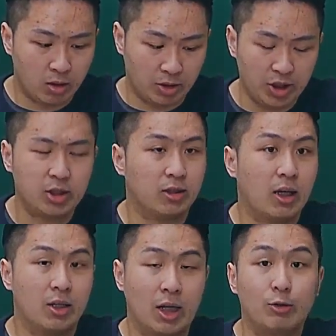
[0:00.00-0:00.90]
第一个
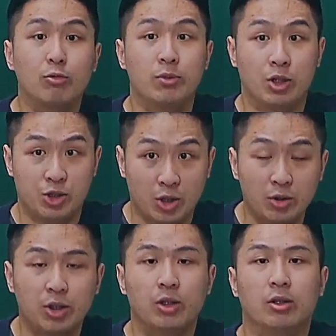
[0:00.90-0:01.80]
当然难度比较
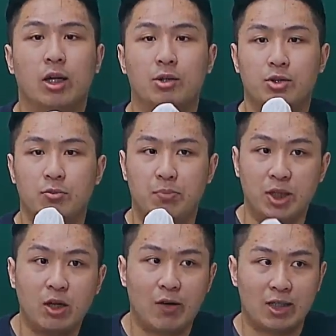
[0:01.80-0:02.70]
深，第二个当然是比
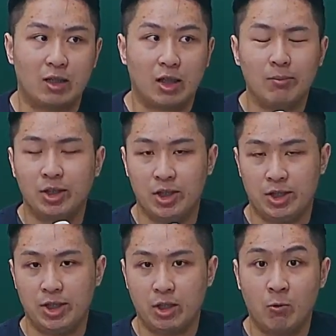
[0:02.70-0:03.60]
较法上他们体
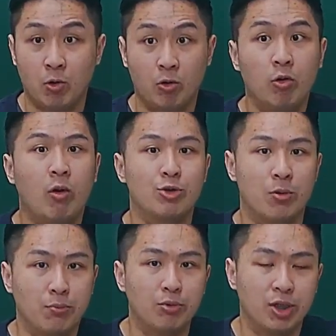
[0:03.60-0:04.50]
系跟我国会完
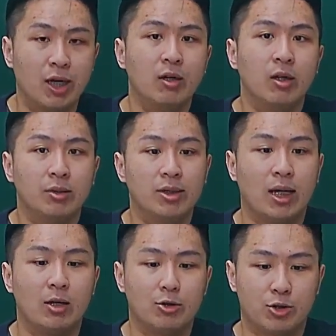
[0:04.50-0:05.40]
全不一样，第
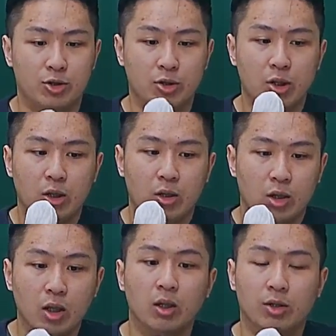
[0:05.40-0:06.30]
三个就是
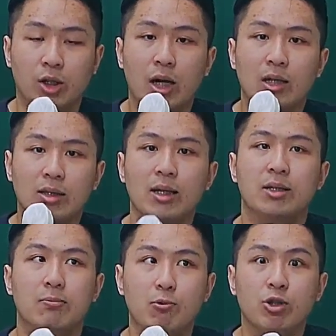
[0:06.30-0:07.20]
可能在
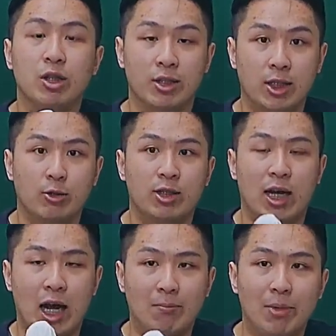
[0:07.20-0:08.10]
目前的阶段上
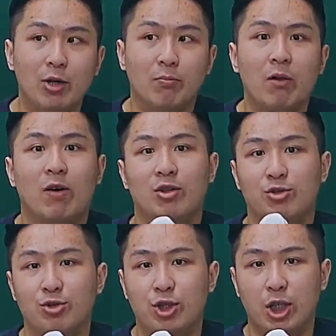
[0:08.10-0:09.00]
还没有办法
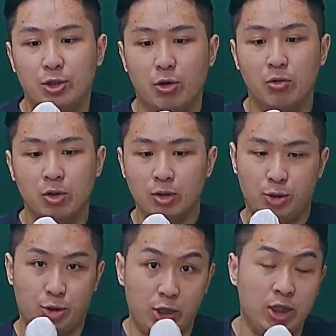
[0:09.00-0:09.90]
直接用
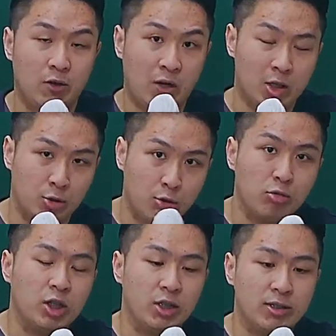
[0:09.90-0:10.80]
实例题的方式出
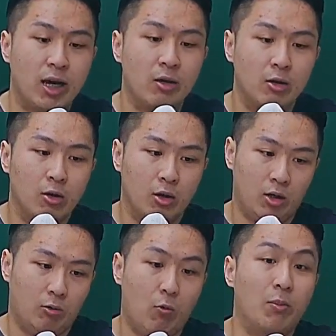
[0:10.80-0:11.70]
题在
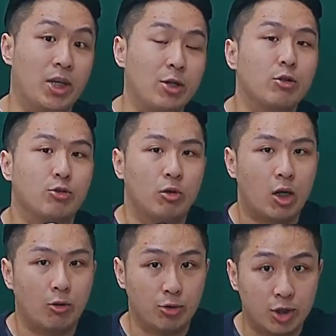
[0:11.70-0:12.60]
我们研究所的
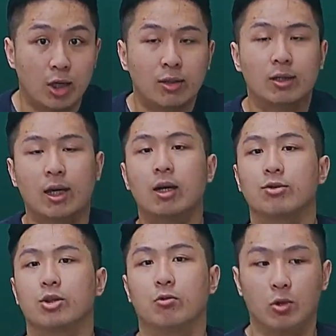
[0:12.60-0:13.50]
考卷上。那当然
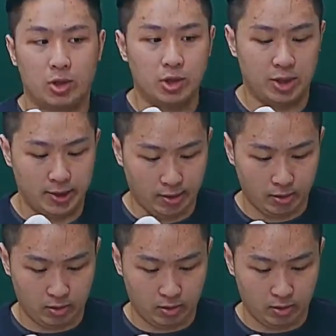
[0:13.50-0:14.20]
这是我自己的